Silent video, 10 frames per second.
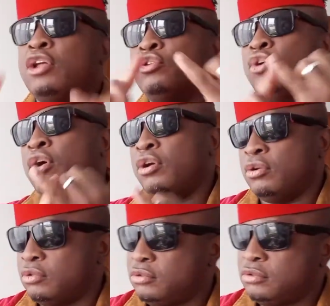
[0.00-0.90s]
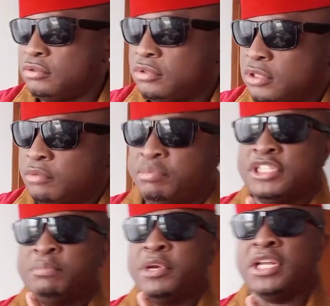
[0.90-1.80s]
De un,
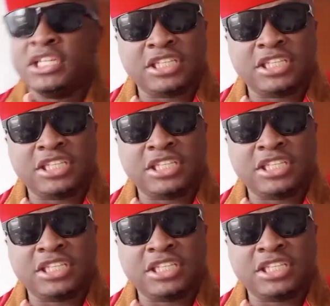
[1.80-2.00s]
petit pays n'a